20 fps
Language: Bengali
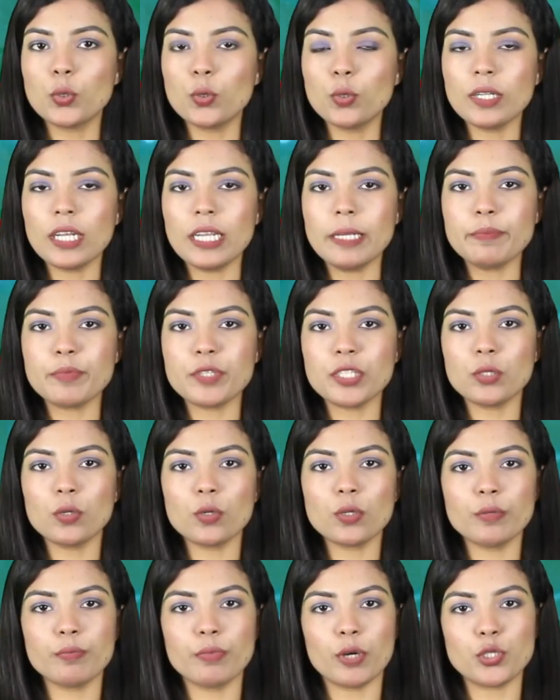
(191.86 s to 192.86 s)
খুলনায়
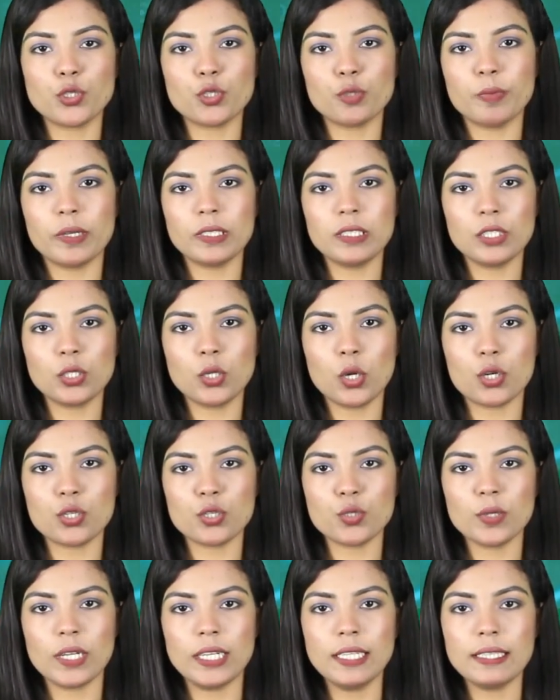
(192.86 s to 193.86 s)
পৃথক বজ্রপাতের
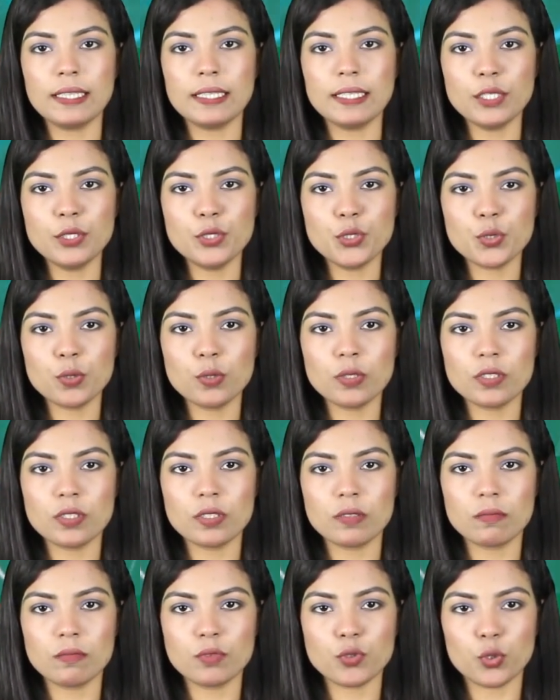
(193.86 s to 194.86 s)
ঘটনায় তিনজন
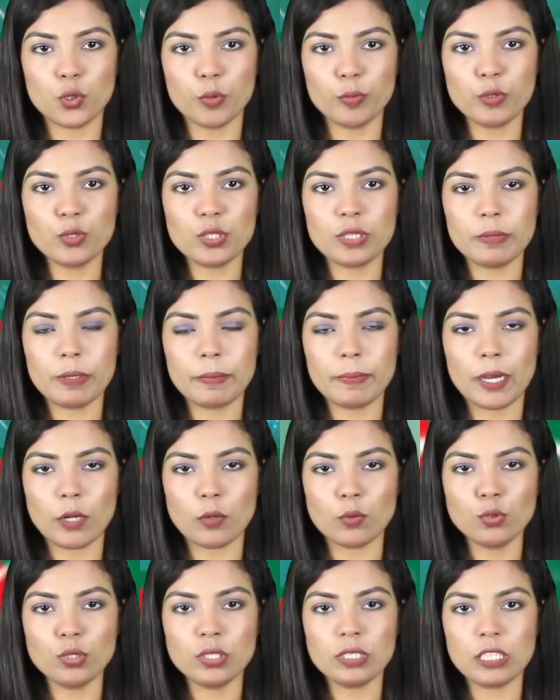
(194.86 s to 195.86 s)
শ্রমজীবী
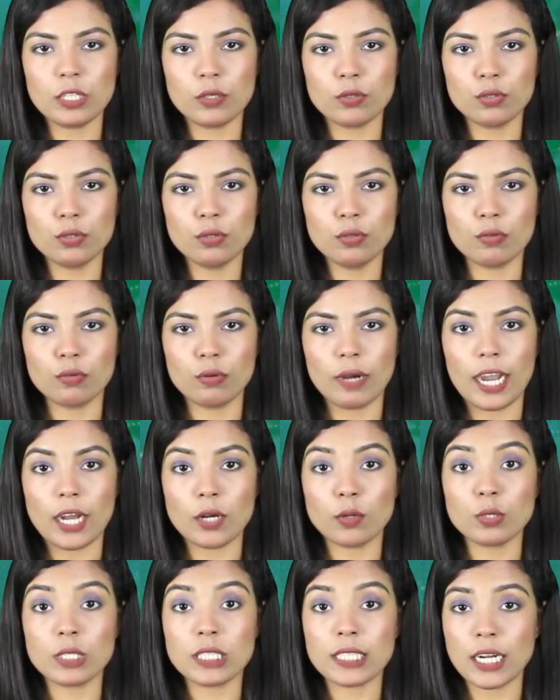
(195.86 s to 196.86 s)
মানুষ নিহত ও
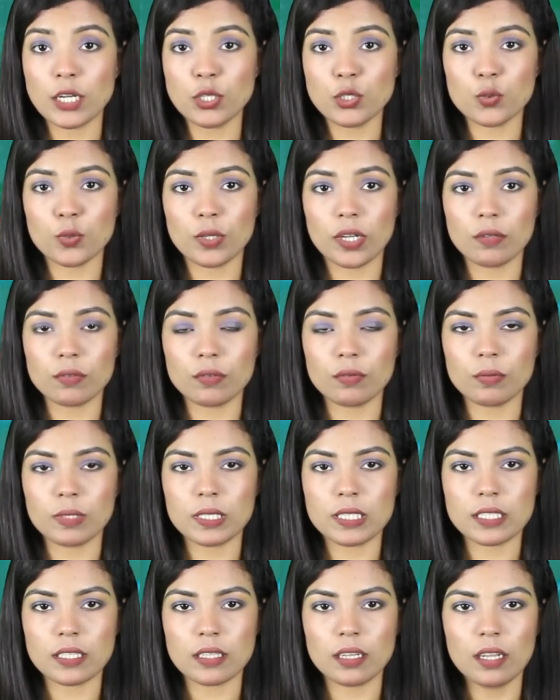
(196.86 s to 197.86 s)
আরও চারজন আহত
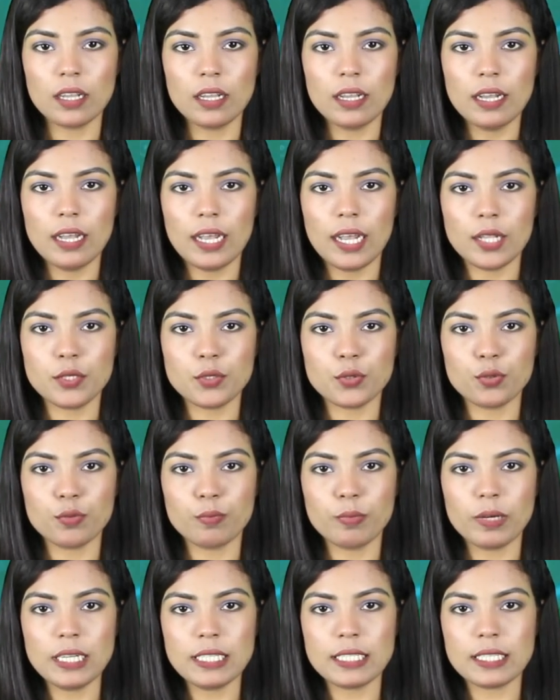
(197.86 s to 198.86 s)
হয়েছেন আজ
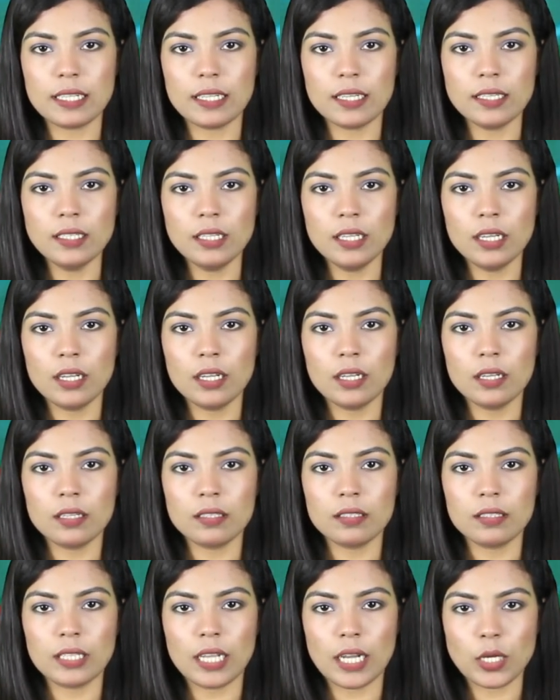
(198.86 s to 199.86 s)
রোববার জেলার
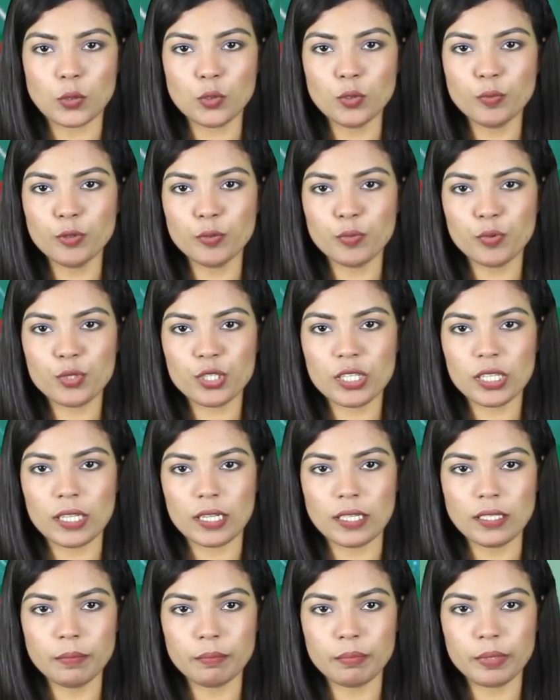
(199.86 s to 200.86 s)
দাকুপ
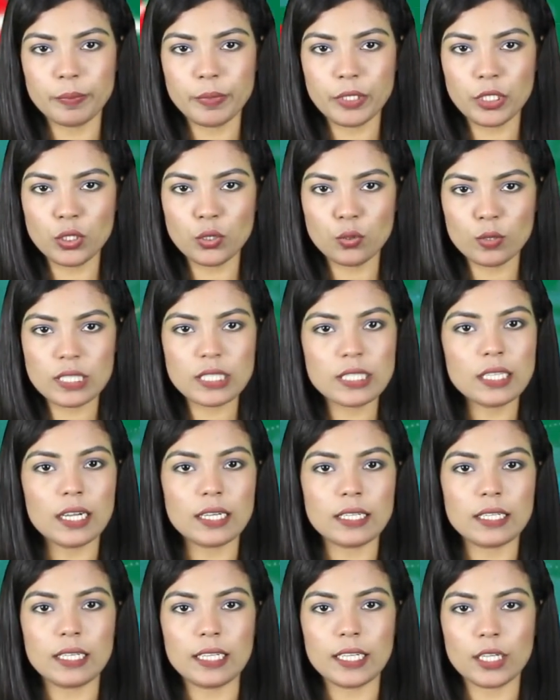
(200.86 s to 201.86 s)
উপজেলার বিভিন্ন
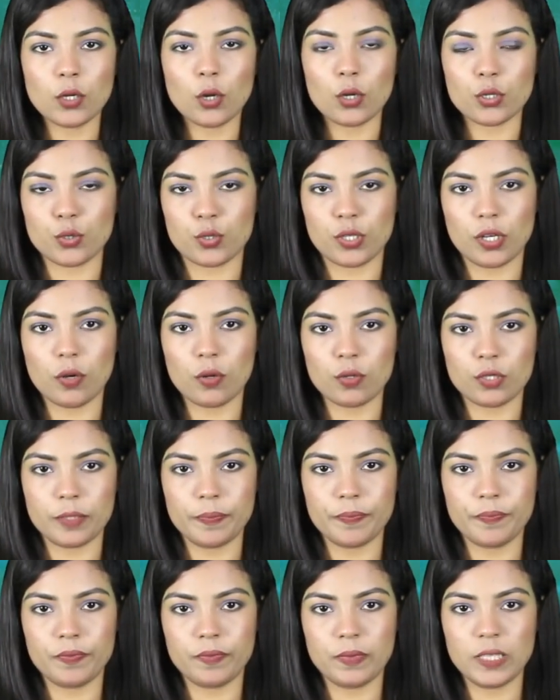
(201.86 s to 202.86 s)
স্থানে এই ঘটনা ঘটে
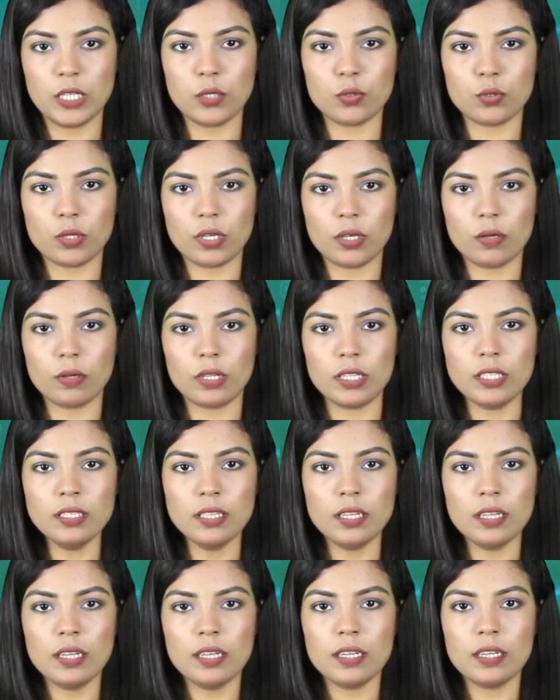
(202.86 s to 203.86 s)
নিহতরা হলেন
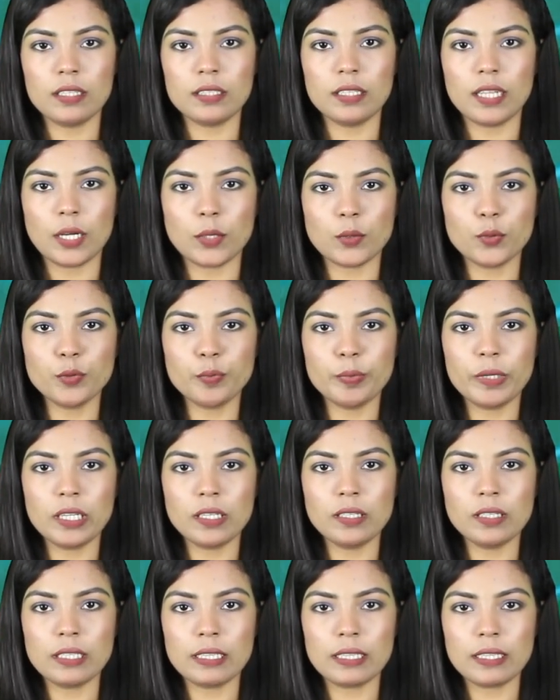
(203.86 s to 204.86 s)

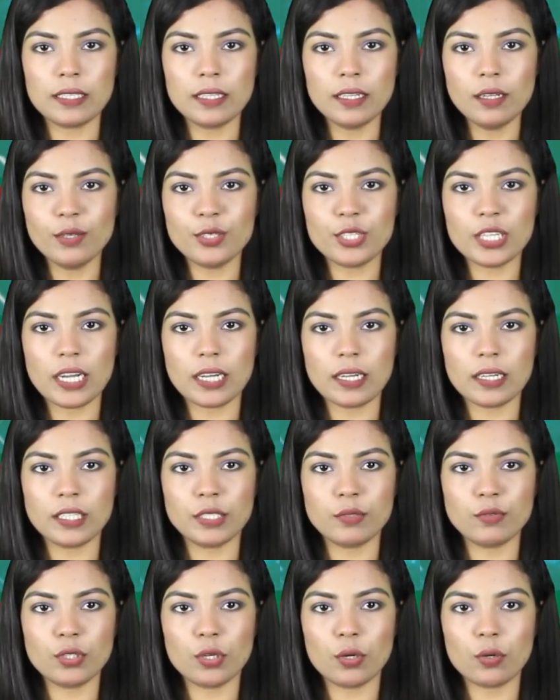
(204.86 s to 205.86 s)
দাকুপের তিলডাঙ্গা
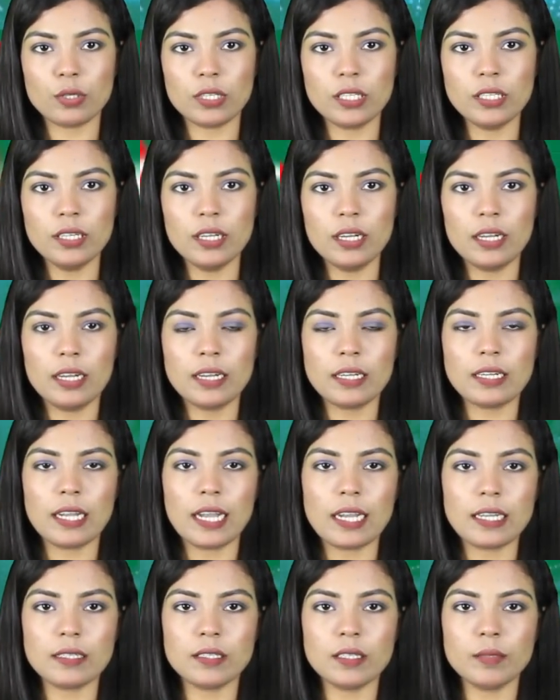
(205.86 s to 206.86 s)
ইউনিয়নের
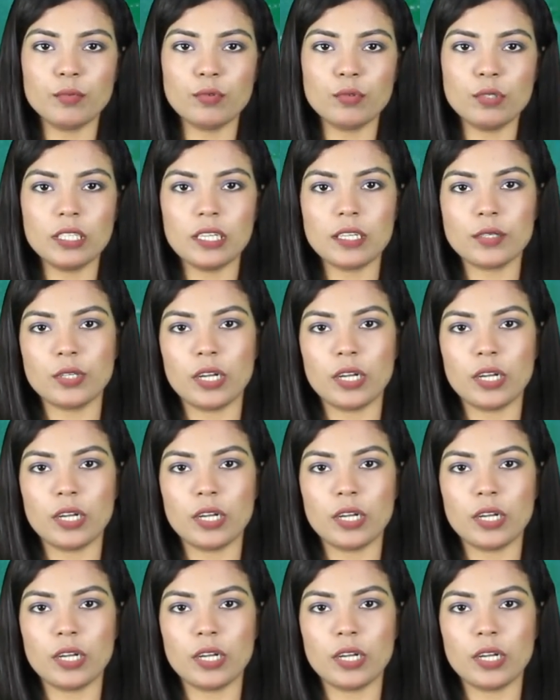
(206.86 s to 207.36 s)
কাকরাবুনিয়া